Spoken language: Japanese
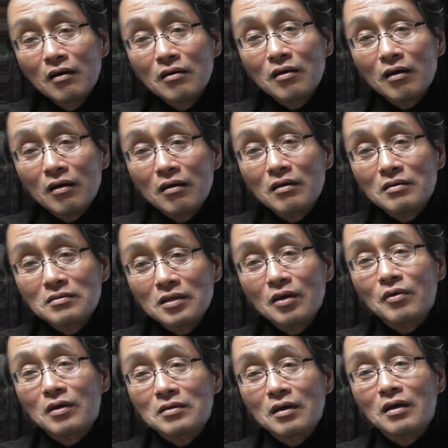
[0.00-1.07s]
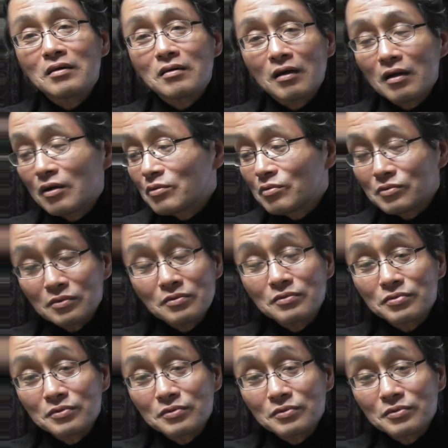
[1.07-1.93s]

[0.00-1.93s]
あではないかなという